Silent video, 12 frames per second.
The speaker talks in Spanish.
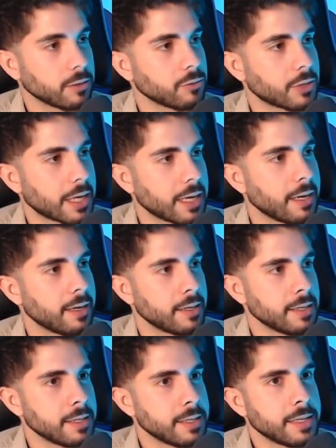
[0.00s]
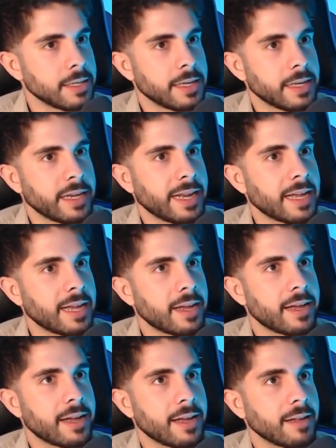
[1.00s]
O sea,
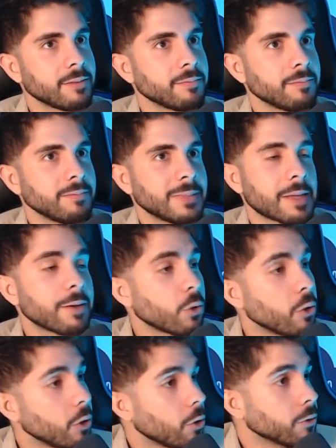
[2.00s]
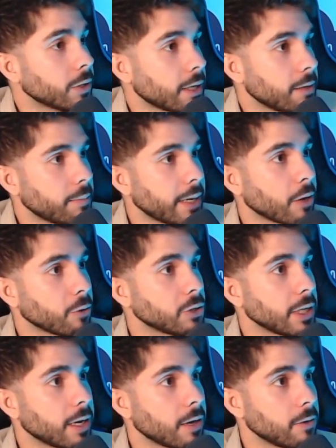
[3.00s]
era, estaba todo en contra para
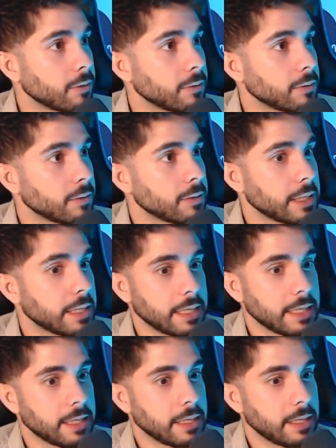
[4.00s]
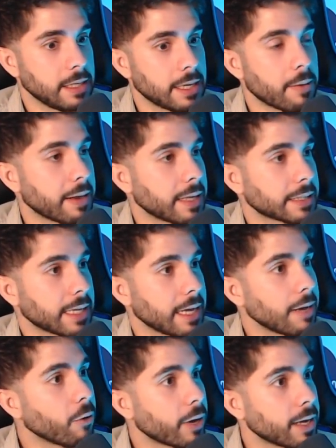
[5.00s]
conseguirlo. Y la verdad es que
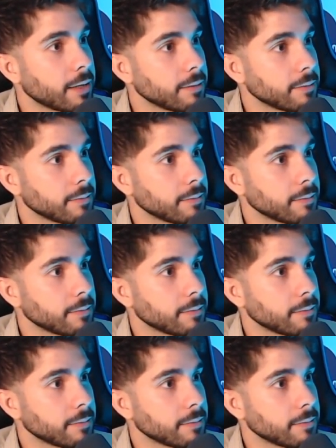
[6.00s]
ahora,